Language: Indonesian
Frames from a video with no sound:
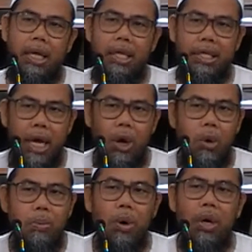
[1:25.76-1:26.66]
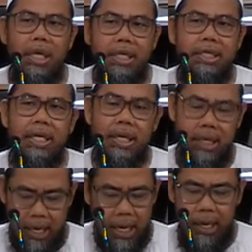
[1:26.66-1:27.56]
intinya ngomong
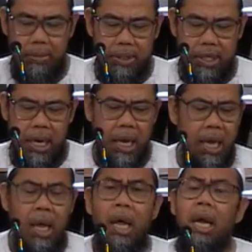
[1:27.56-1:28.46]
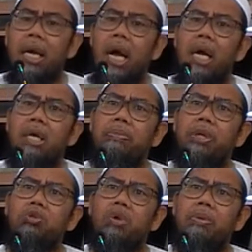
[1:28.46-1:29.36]
izin enggak ada masalah Nah
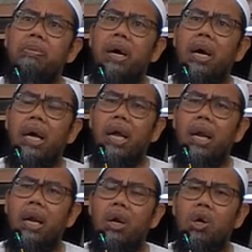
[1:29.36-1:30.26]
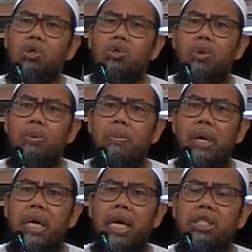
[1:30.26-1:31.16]
ngadepin suami bakhil, Rasul
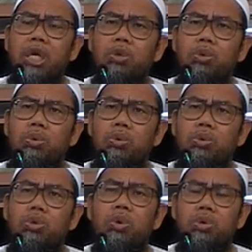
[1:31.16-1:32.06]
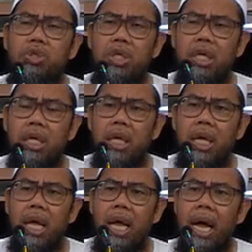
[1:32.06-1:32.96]
memberikan satu solusi,
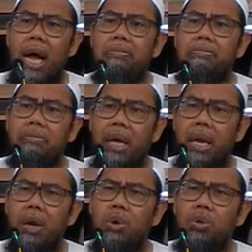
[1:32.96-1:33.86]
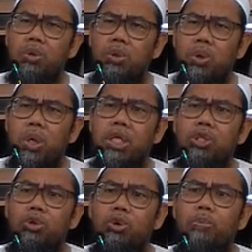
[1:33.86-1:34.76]
ambil untuk
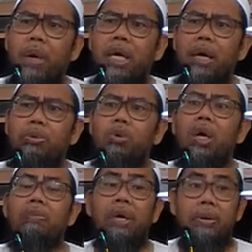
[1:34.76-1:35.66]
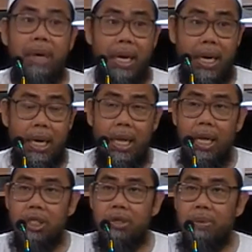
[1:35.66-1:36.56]
kecukupan kebutuhan primer.
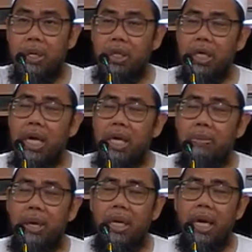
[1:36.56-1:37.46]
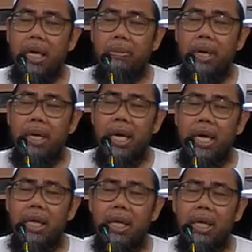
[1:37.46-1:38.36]
Seperti yang diberikan
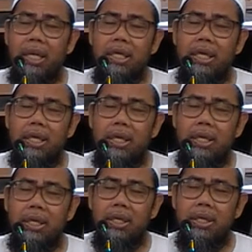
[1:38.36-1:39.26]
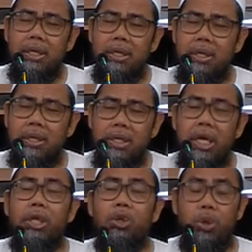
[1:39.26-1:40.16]
kepada eh,
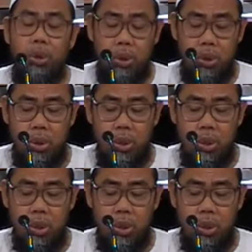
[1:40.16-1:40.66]
Hindun,